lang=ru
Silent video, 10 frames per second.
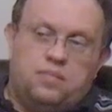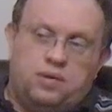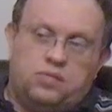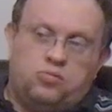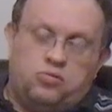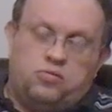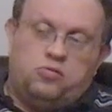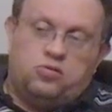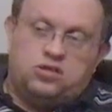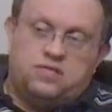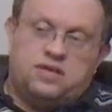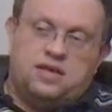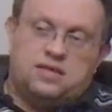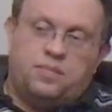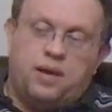поэтому то Ржевский
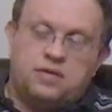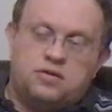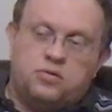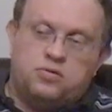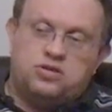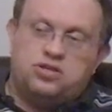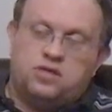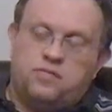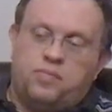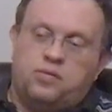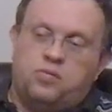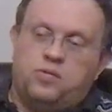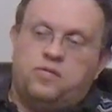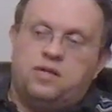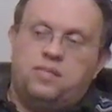лесопарк становится жертвой
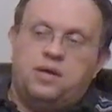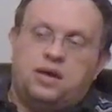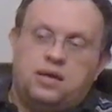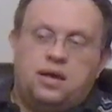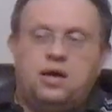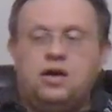подобного намерения,